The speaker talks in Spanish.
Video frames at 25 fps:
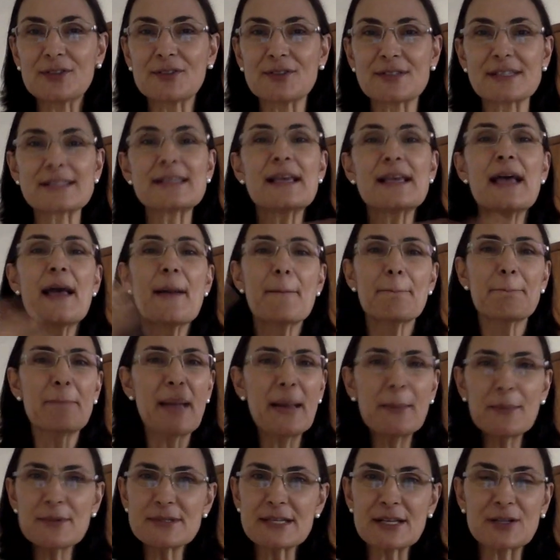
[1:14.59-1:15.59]
Entonces,
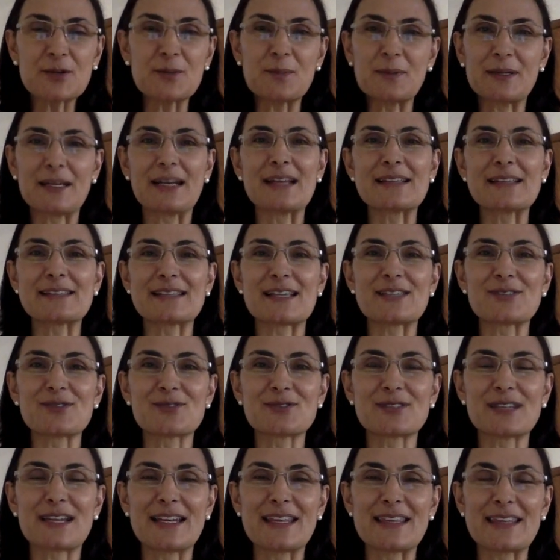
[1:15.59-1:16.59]
vamos a comparar estas
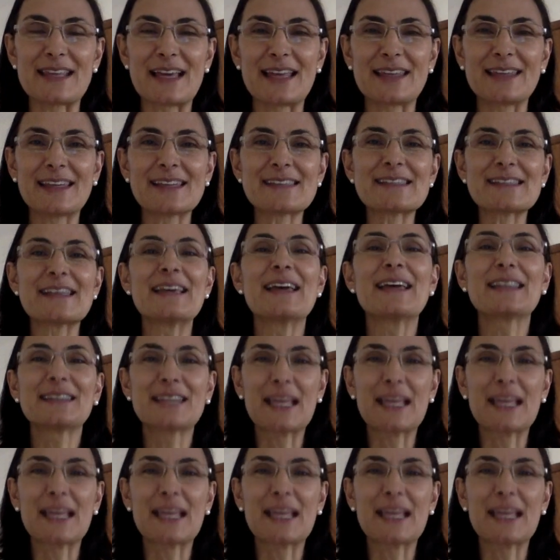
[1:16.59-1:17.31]
dos realidades.